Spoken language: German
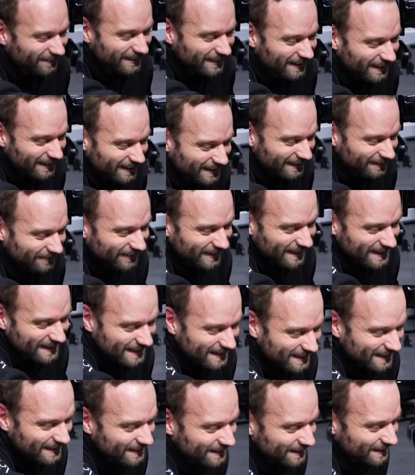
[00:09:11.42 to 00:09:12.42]
ähm,
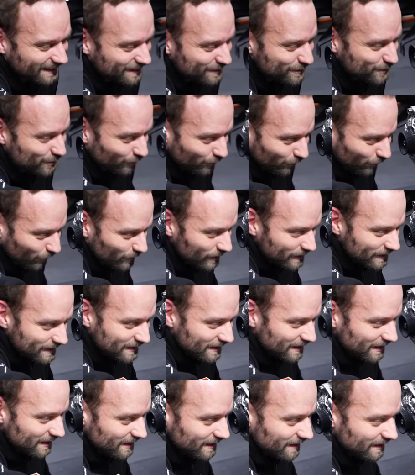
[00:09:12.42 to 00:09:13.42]
die sowohl
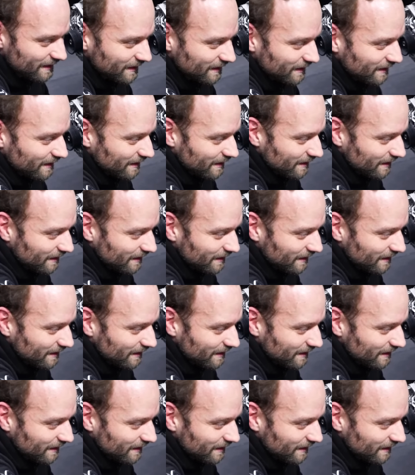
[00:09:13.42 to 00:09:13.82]
die,